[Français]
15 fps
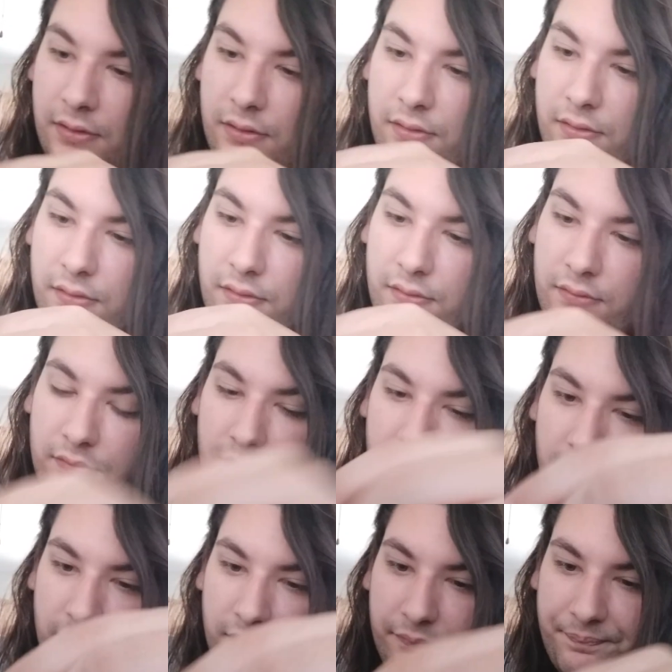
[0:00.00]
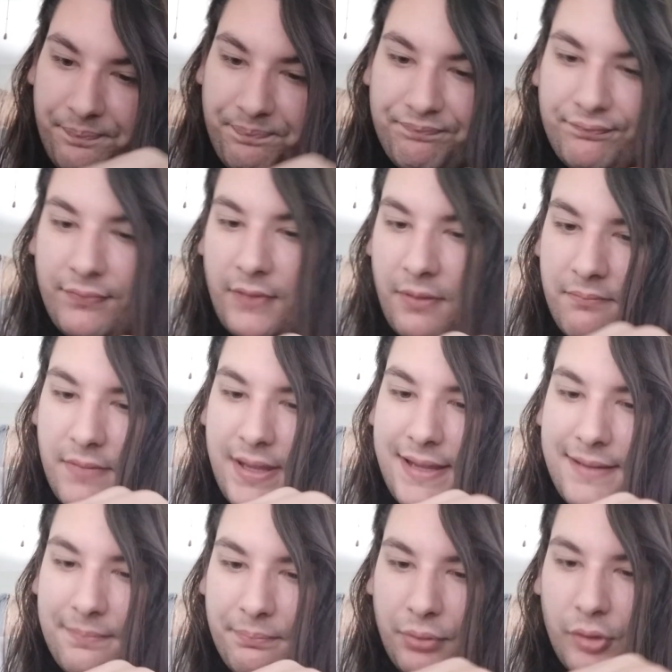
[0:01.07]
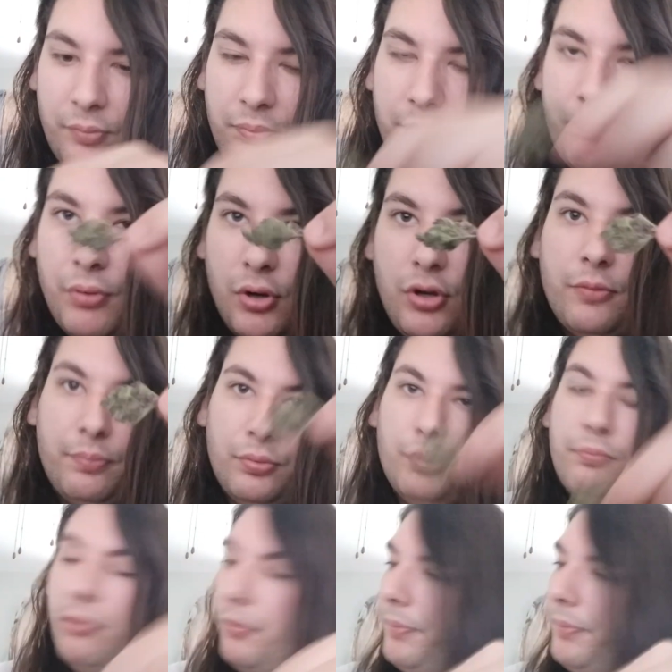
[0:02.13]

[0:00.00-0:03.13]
Euh, mais pas, le plus beau